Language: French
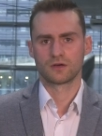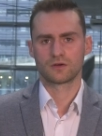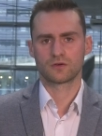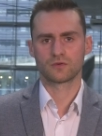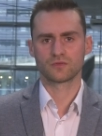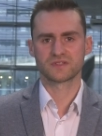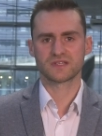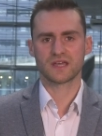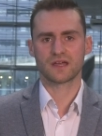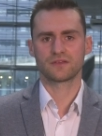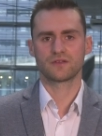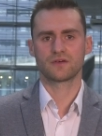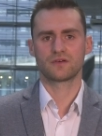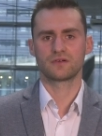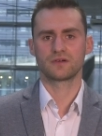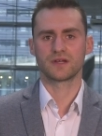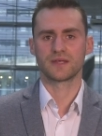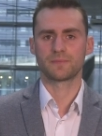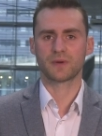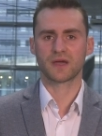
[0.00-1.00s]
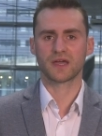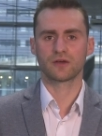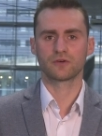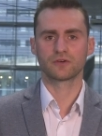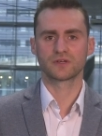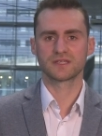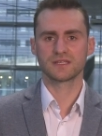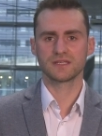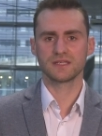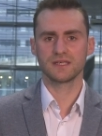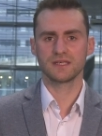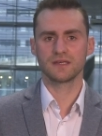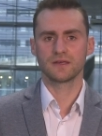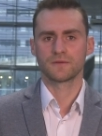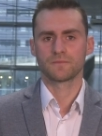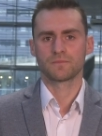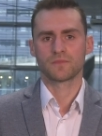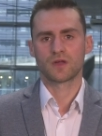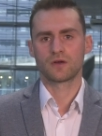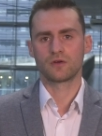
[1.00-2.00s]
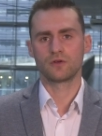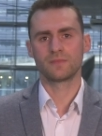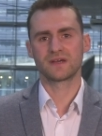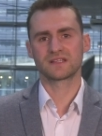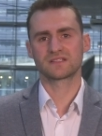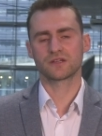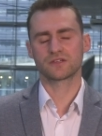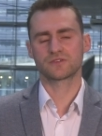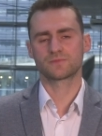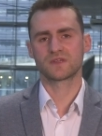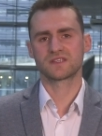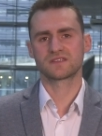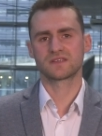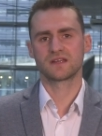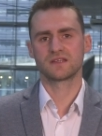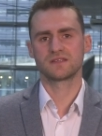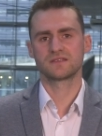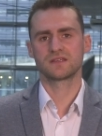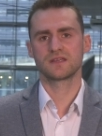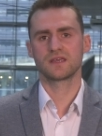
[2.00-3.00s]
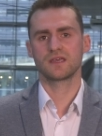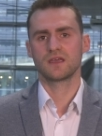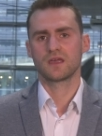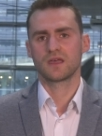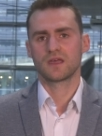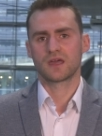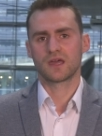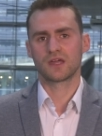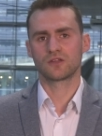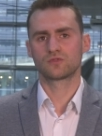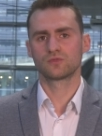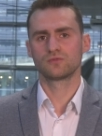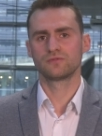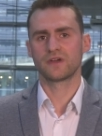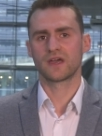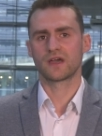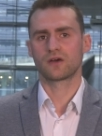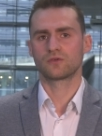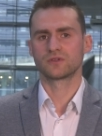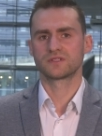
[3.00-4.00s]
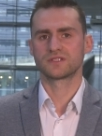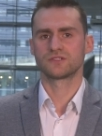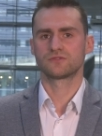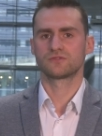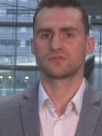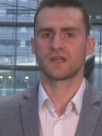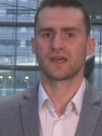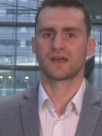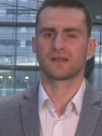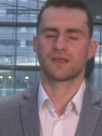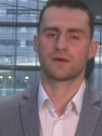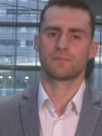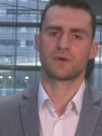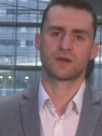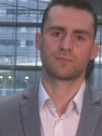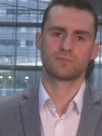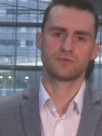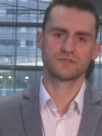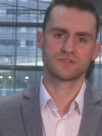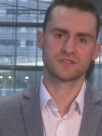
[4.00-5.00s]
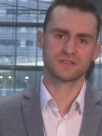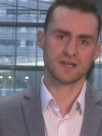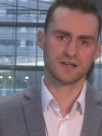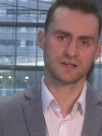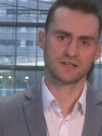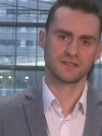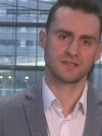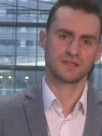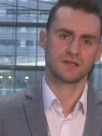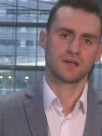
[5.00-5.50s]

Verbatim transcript: Concernant les prérequis, le master spécialisé est ouvert aux titulaires d'un bac plus 5,